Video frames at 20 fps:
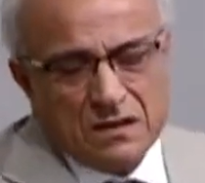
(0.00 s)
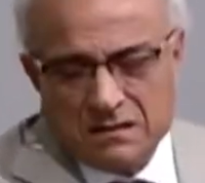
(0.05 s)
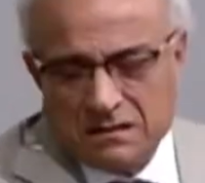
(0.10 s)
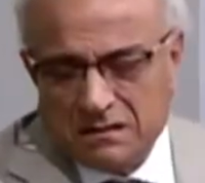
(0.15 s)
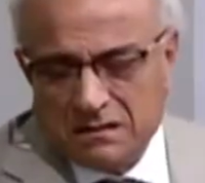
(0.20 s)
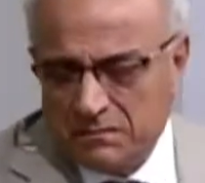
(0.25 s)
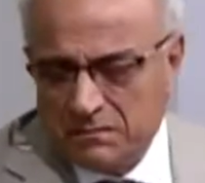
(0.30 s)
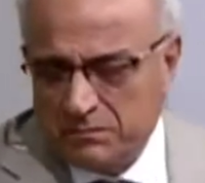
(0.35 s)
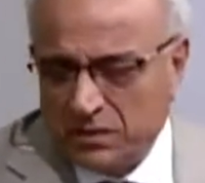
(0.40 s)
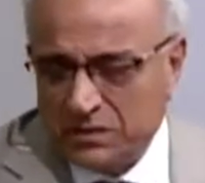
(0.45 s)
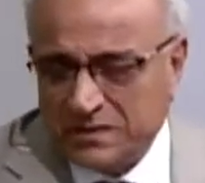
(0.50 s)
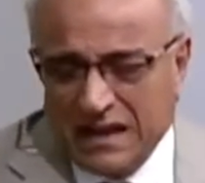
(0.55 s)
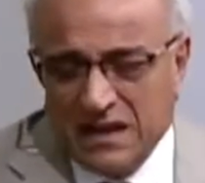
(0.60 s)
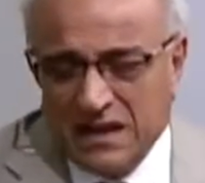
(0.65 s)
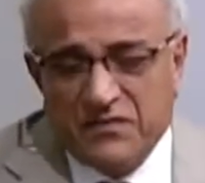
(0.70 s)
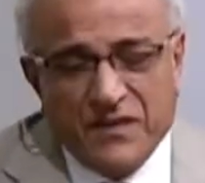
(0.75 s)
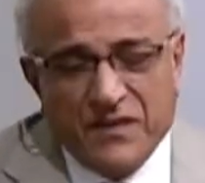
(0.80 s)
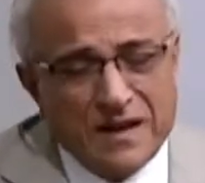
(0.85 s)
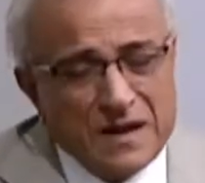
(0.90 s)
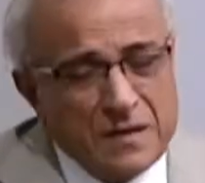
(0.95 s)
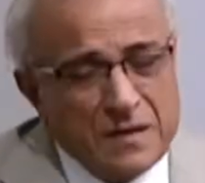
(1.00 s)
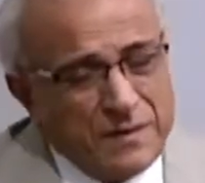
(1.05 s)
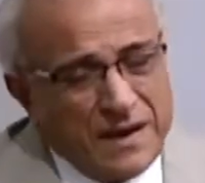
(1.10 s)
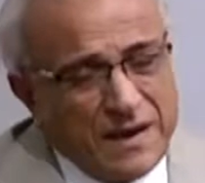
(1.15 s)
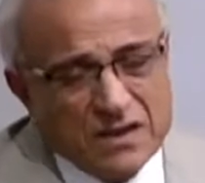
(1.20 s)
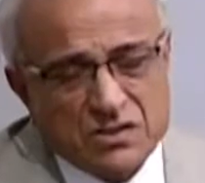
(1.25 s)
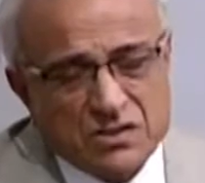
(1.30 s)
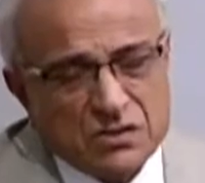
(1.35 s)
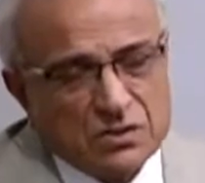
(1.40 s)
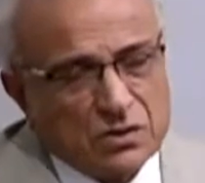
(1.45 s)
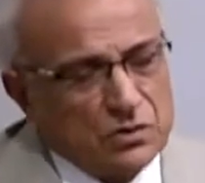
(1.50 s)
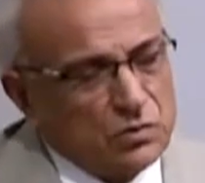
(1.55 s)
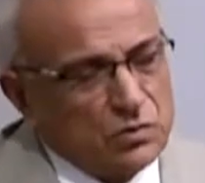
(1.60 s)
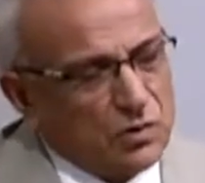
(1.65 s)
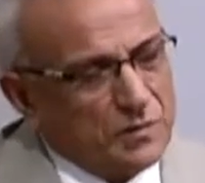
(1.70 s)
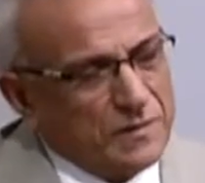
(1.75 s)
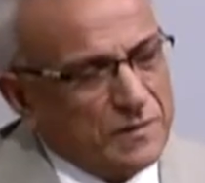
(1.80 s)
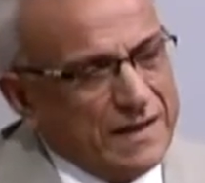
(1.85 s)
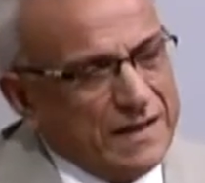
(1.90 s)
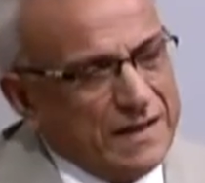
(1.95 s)
potrai fare pace con tuo
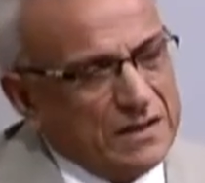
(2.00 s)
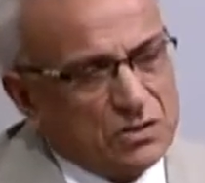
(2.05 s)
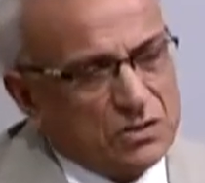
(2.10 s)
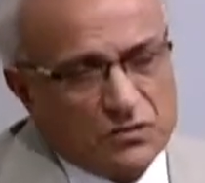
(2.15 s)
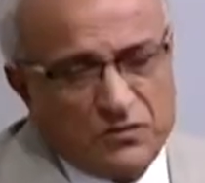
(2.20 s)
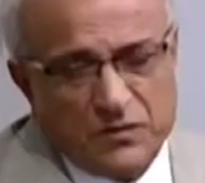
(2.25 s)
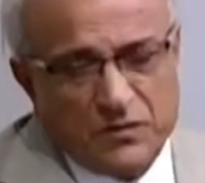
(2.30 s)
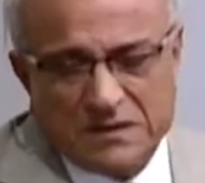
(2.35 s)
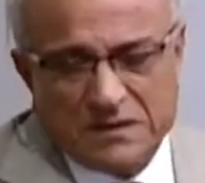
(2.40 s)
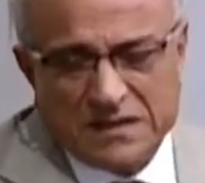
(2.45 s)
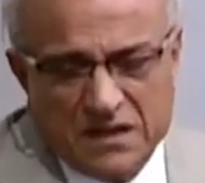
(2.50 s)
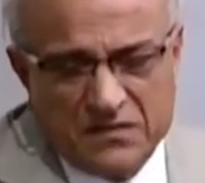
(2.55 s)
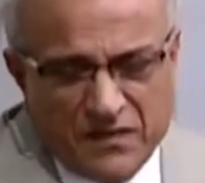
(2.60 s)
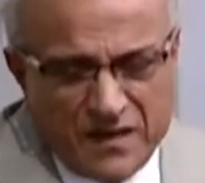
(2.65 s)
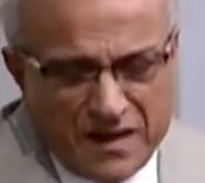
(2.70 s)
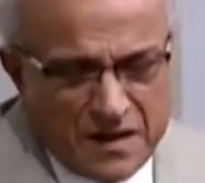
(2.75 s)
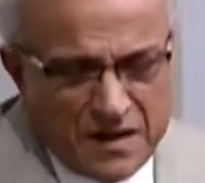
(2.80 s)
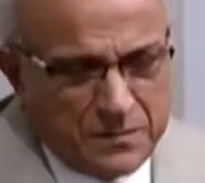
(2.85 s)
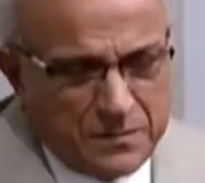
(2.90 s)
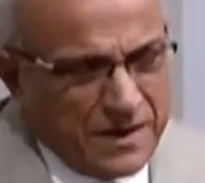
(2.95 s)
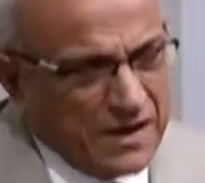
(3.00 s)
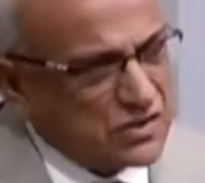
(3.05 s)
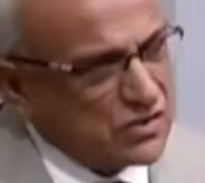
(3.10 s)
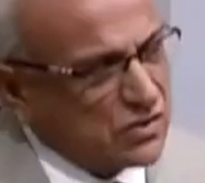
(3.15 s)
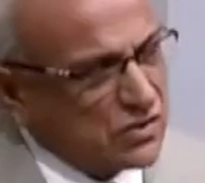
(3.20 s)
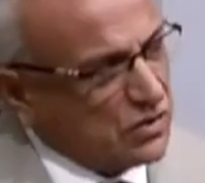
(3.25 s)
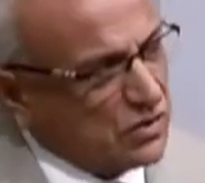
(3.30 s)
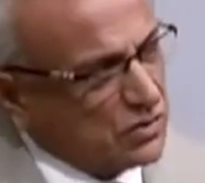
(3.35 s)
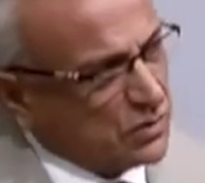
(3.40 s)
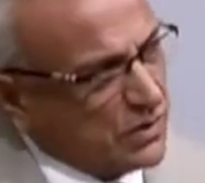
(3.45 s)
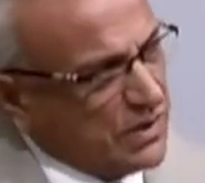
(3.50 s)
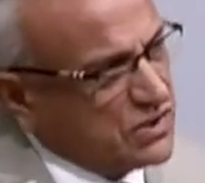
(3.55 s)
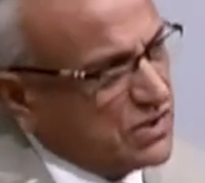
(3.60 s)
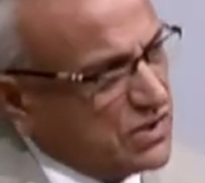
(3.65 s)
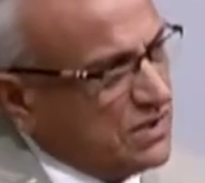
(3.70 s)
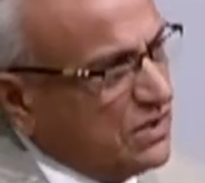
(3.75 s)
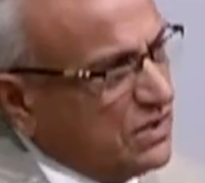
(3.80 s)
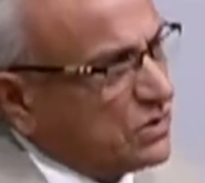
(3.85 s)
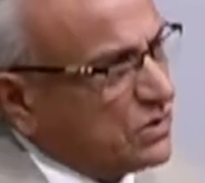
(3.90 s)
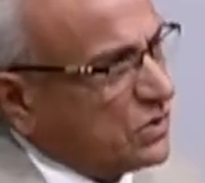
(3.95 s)
marito, potrai fare pace con i tuoi
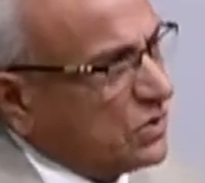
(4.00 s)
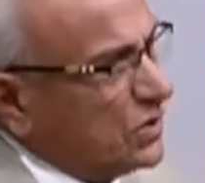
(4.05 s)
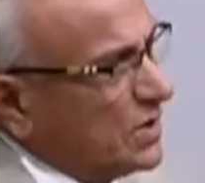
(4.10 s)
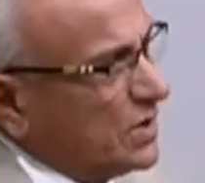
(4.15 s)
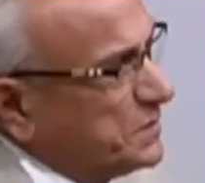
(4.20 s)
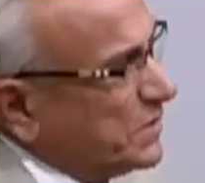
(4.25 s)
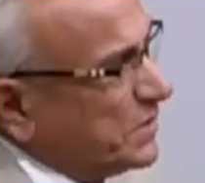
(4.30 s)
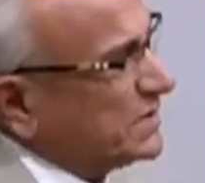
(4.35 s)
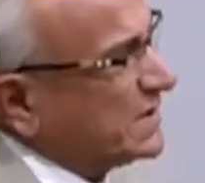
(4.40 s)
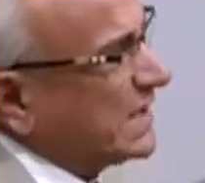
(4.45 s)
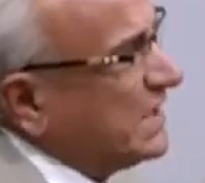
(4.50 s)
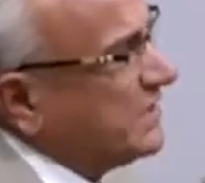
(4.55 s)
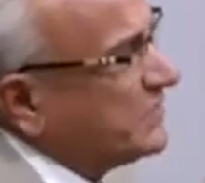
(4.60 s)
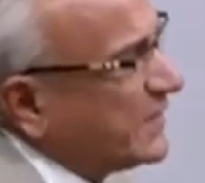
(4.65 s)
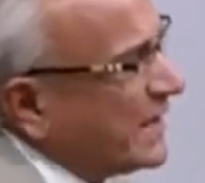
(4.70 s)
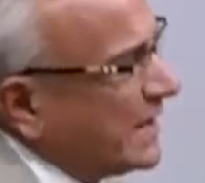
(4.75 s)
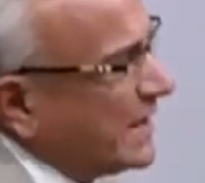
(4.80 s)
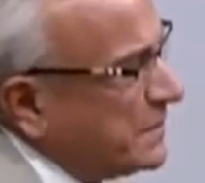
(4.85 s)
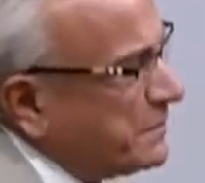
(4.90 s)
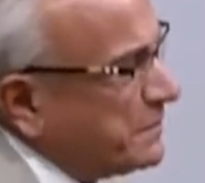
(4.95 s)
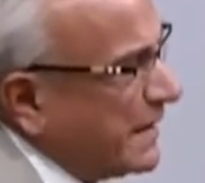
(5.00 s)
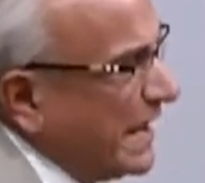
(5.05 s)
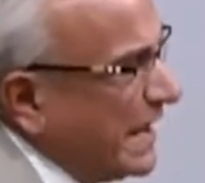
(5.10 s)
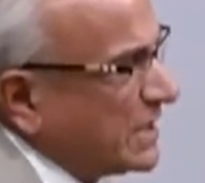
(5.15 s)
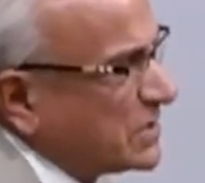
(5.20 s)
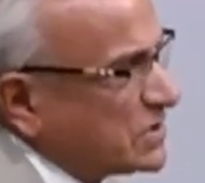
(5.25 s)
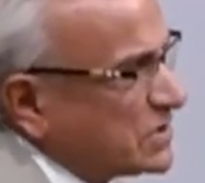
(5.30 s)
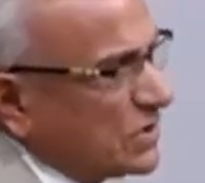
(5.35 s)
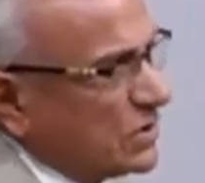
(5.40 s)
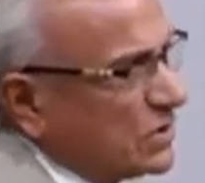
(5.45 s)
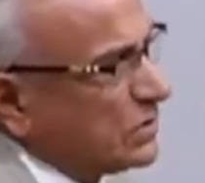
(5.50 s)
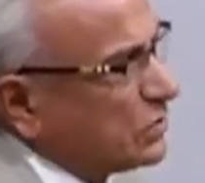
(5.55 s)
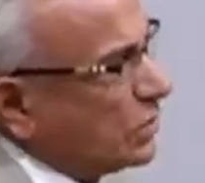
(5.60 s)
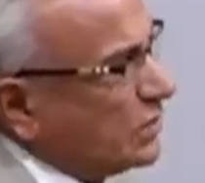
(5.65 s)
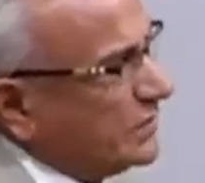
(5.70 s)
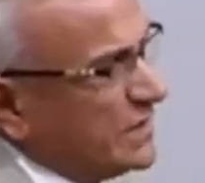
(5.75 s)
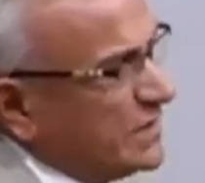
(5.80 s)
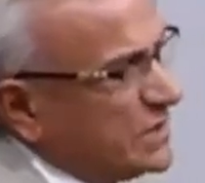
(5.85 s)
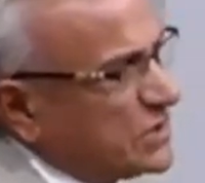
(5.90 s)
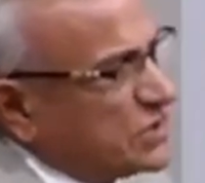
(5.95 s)
genitori, potrai fare pace col tuo
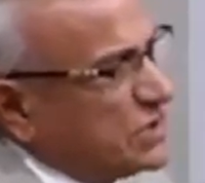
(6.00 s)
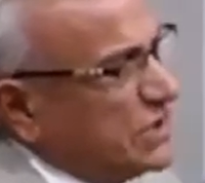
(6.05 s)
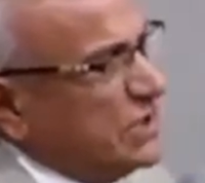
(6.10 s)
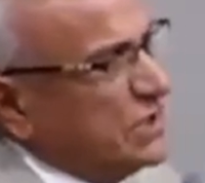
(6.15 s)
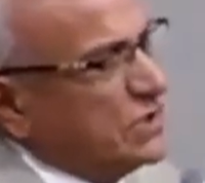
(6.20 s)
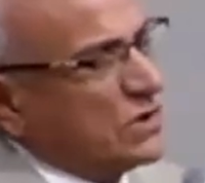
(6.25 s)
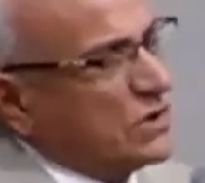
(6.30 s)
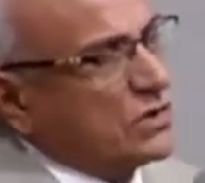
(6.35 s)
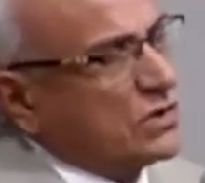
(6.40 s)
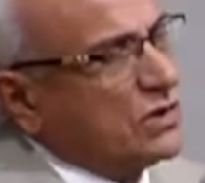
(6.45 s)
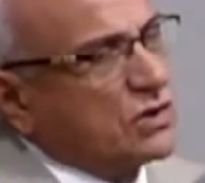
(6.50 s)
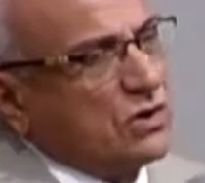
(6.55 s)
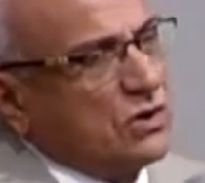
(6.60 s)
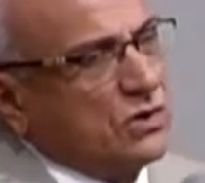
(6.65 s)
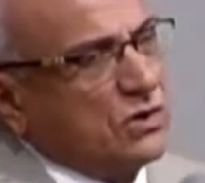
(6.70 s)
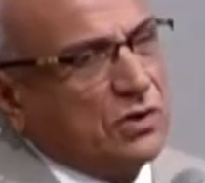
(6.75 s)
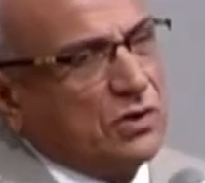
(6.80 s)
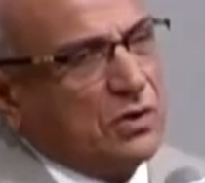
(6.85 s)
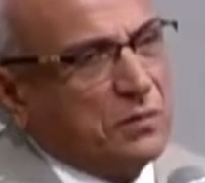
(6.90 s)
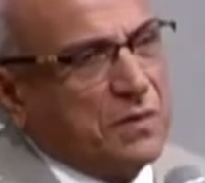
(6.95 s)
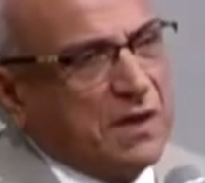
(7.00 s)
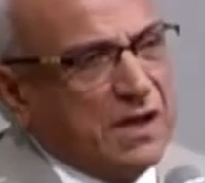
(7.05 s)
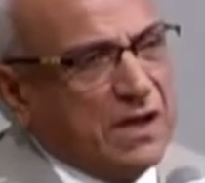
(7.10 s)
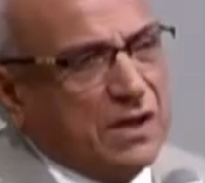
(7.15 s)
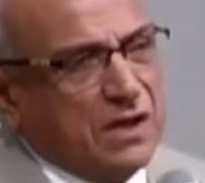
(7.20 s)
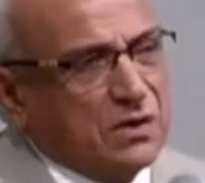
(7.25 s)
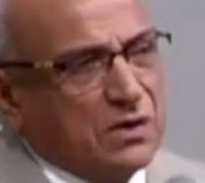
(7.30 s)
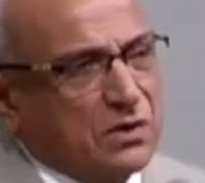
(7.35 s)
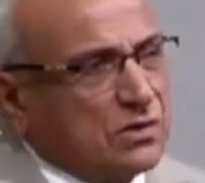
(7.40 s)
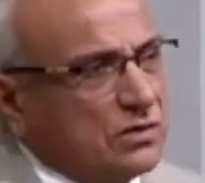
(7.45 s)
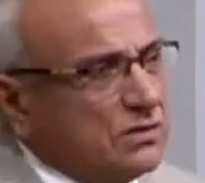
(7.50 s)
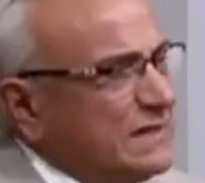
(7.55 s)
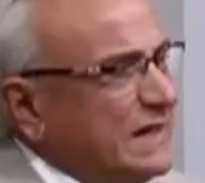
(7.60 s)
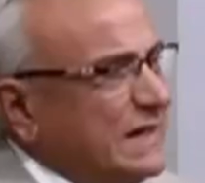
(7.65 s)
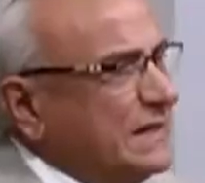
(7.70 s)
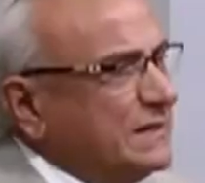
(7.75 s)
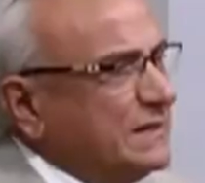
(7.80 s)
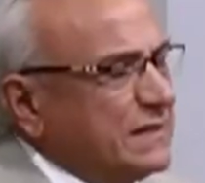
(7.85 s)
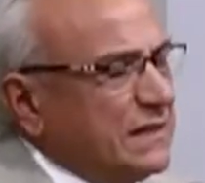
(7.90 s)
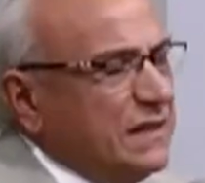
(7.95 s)
vicino, col condominio, con
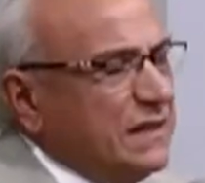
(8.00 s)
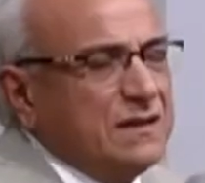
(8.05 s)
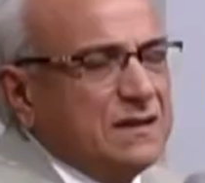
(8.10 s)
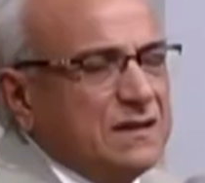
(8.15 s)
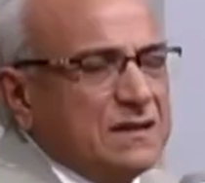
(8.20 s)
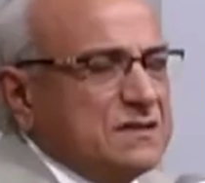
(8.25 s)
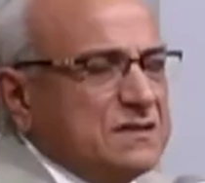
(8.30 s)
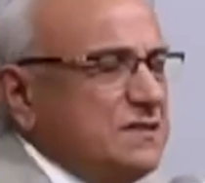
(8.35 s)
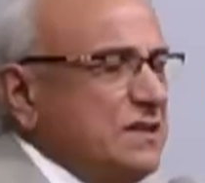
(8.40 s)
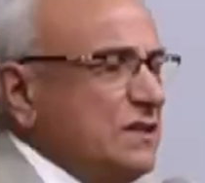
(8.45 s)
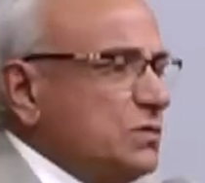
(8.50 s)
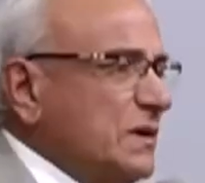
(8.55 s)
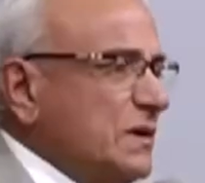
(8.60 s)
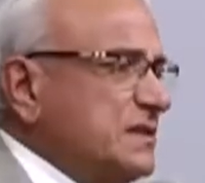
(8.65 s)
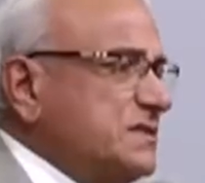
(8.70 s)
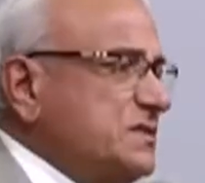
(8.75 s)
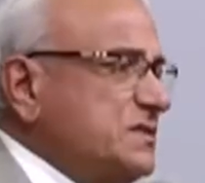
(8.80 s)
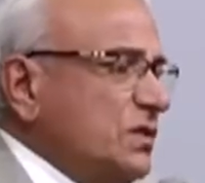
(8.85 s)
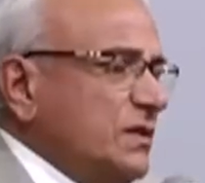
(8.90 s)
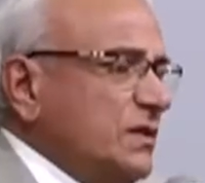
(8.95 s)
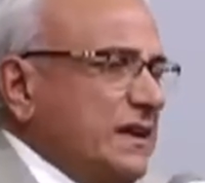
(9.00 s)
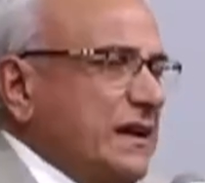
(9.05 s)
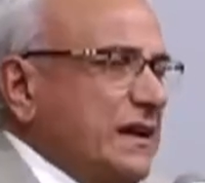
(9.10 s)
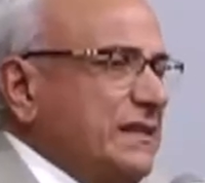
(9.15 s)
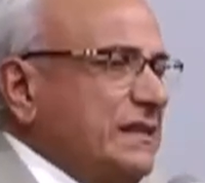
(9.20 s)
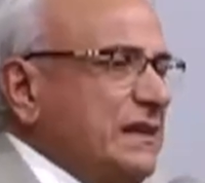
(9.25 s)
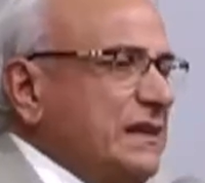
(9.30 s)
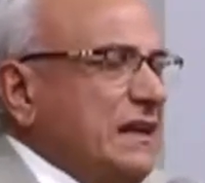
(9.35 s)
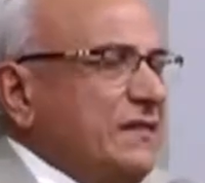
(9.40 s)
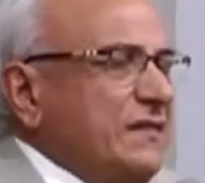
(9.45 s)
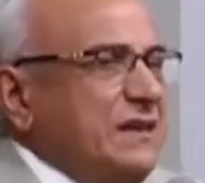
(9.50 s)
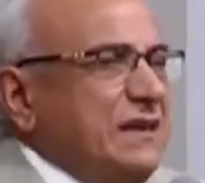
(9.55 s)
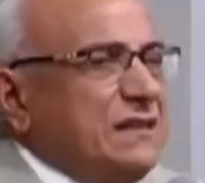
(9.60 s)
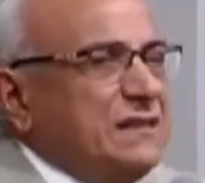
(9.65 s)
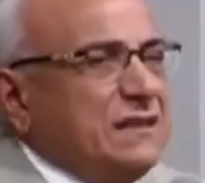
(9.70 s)
tante situazioni che nella vita